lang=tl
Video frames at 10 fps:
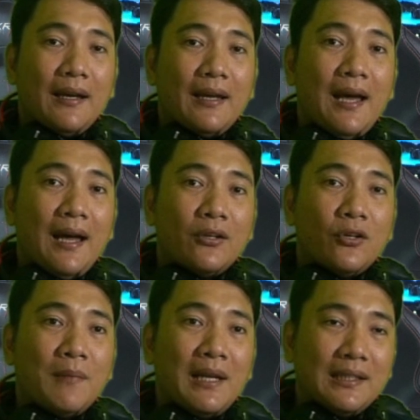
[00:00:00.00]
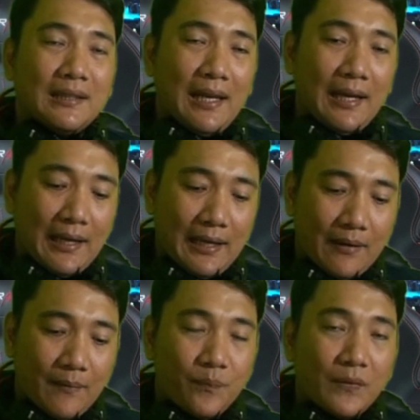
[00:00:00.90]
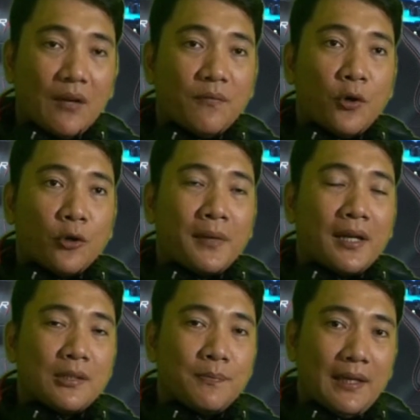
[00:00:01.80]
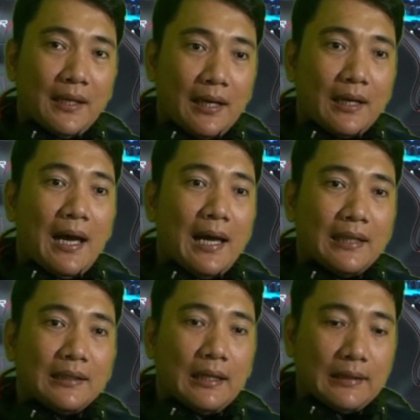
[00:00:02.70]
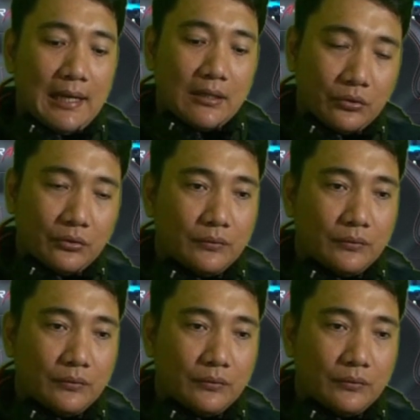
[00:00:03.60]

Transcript: Kaya kayo'y mali talaga, former Speaker Alan Cayetano.